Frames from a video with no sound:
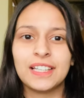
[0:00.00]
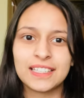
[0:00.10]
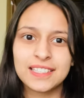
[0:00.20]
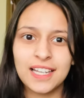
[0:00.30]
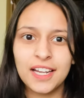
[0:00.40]

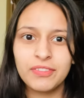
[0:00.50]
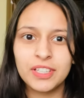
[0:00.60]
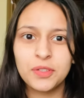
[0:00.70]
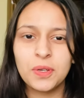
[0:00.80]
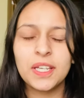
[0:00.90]
लेट्स स्टार्ट विद
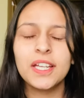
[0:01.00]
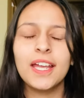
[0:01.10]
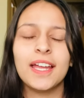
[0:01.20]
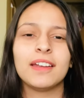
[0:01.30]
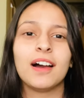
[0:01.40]
क्यू एन
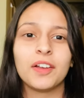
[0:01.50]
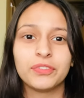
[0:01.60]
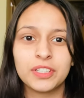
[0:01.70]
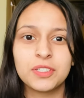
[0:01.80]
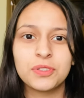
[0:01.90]
एंड आर
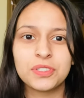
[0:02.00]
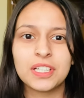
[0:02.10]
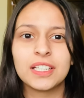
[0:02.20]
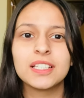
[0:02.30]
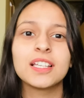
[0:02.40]
फर्स्ट
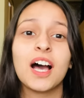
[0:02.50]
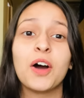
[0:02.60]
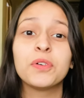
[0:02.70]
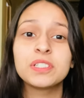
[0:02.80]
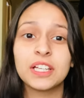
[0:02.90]
क्वेश्चन इज
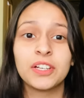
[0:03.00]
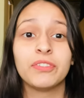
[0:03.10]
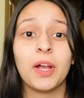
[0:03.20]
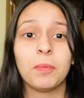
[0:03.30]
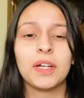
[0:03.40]
हाउ इज़
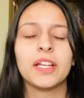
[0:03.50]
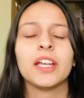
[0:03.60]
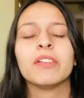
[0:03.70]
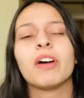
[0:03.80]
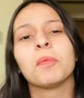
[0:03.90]
इन्वायरमेंट
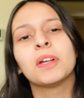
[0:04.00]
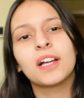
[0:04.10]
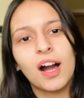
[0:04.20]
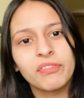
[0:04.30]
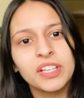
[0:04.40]
इन्वायरमेंट
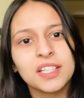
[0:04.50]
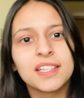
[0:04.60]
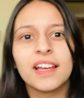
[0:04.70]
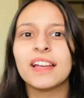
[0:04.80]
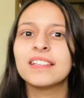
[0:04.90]
काफ़ी अच्छा है